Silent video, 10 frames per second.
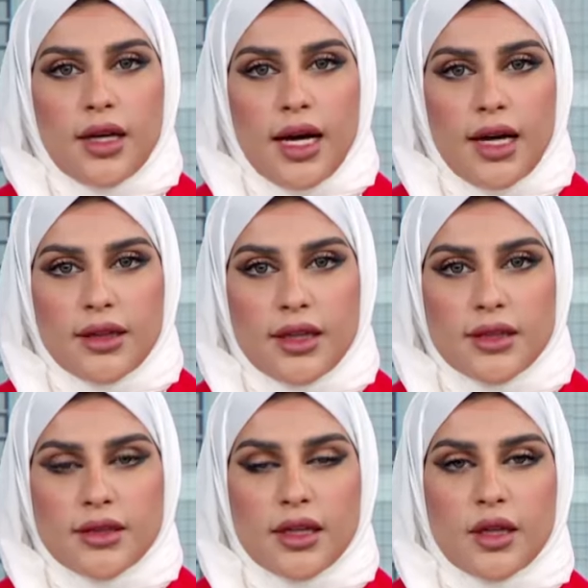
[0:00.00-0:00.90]

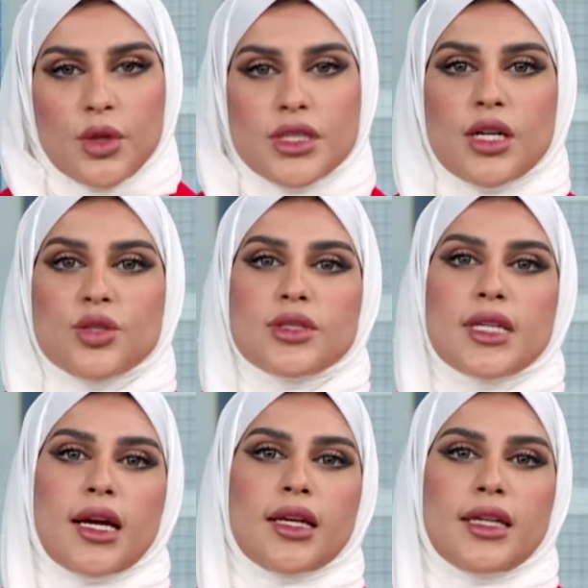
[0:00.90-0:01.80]
أعلنت وزارة
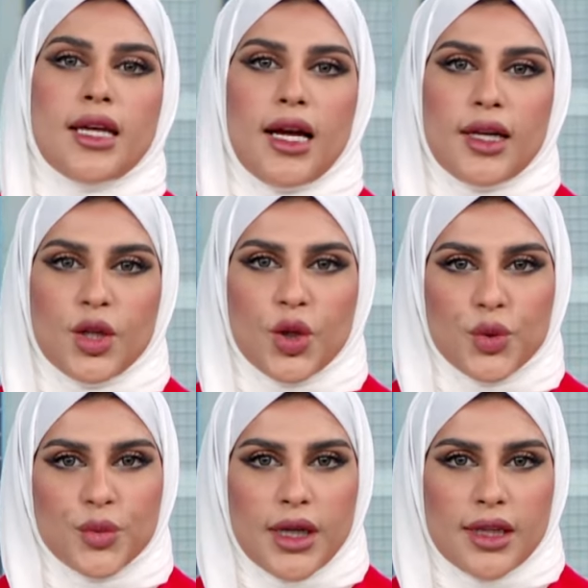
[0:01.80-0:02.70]
الداخلية
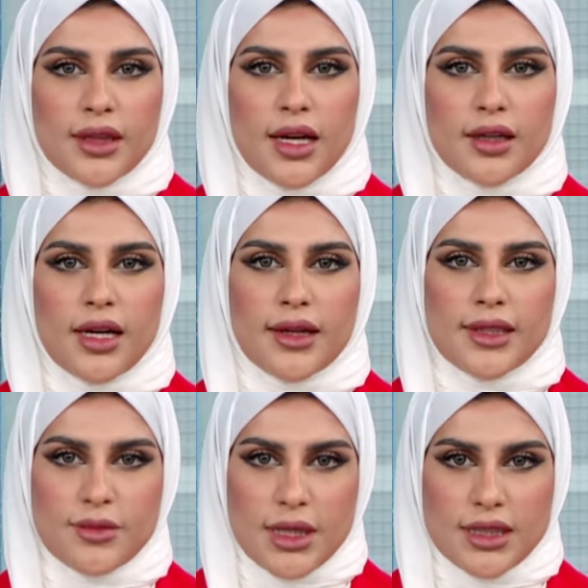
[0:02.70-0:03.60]
اليوم إطلاق
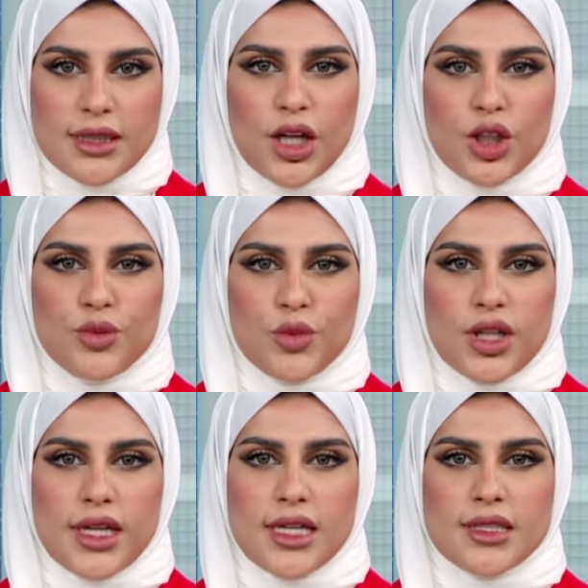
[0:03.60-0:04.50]
خدمة نقل
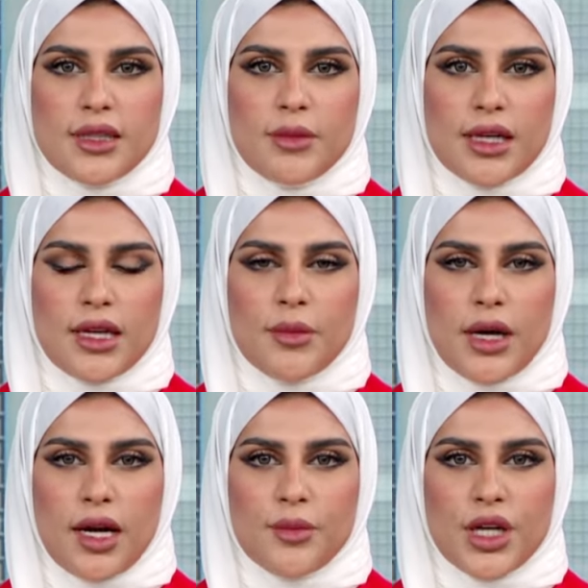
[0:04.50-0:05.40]
ملكية المركبة
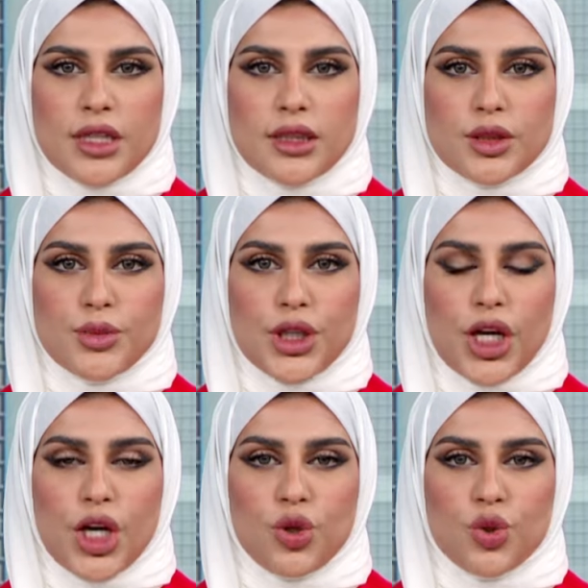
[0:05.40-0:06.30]
عبر
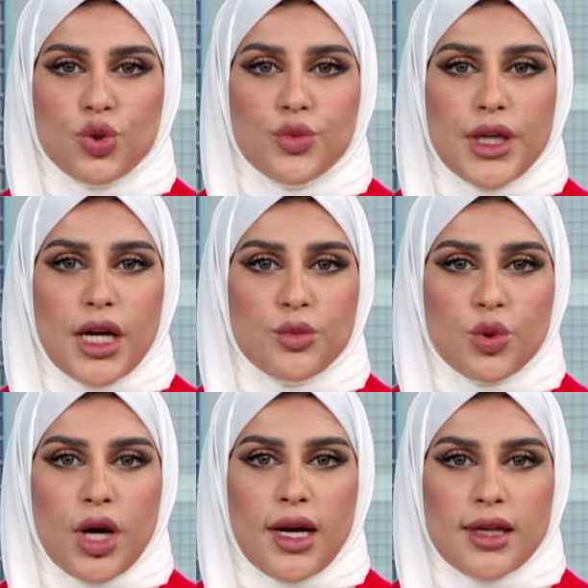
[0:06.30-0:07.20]
التطبيق الحكومي
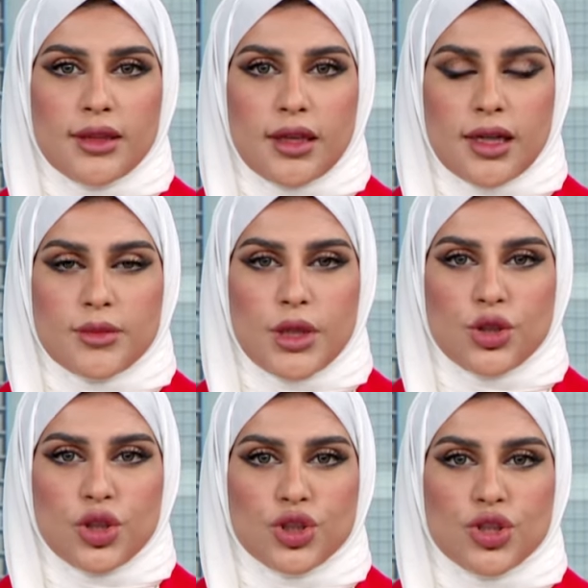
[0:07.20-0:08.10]
الموحد للخدمة
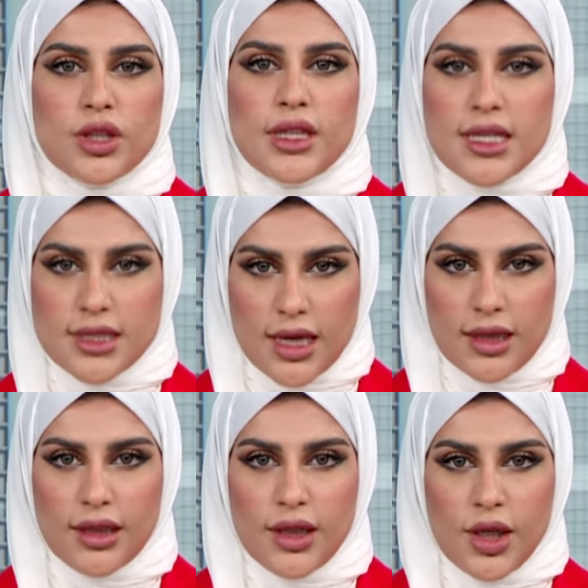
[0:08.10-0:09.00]
الإلكترونية سهل